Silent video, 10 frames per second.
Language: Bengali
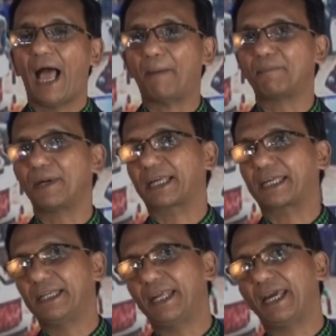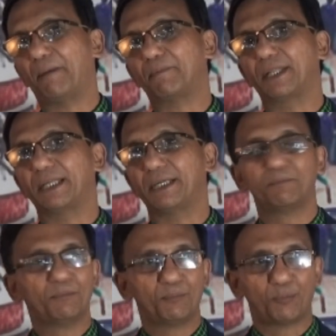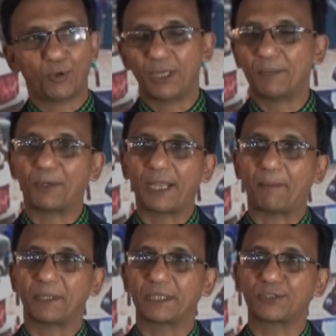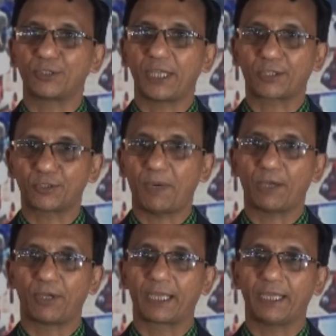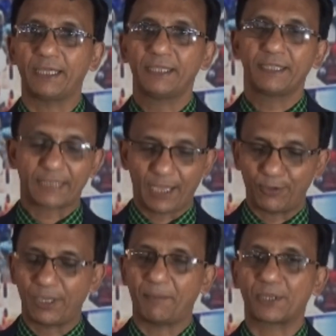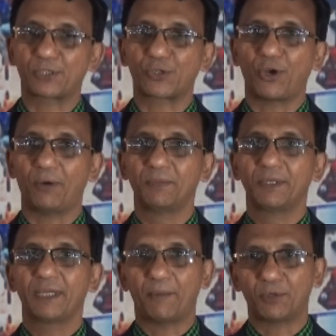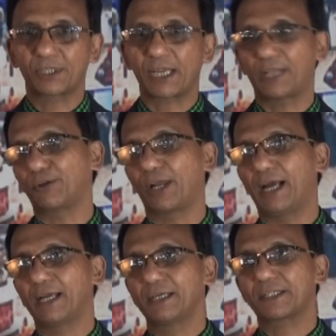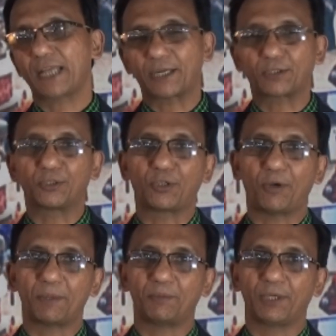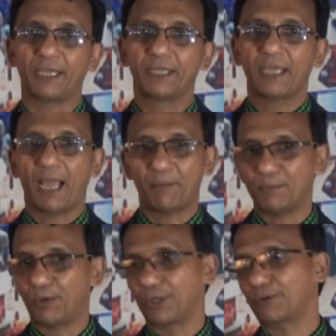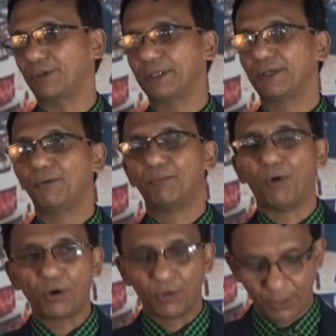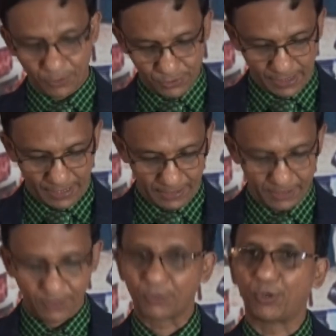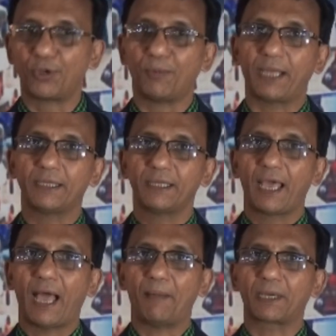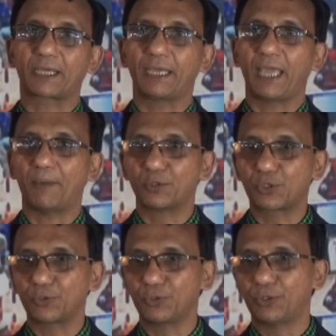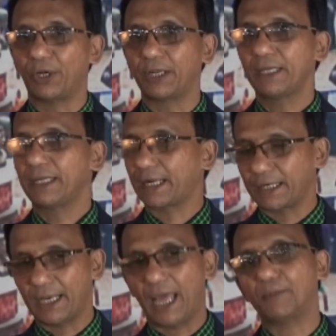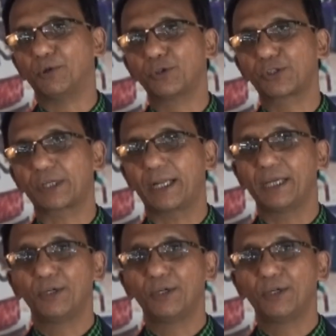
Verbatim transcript: আপনারা কিনে আপনাদের পড়লে পরে আপনাদের যদি একটু ভালো লাগে তাহলে আমার শ্রম এবং সাধনা সার্থক হবে বলে আমি মনে করি বঙ্গ নিউজকে ধন্যবাদ আমাকে এমন সুন্দর একটি লাইভ অনুষ্ঠানে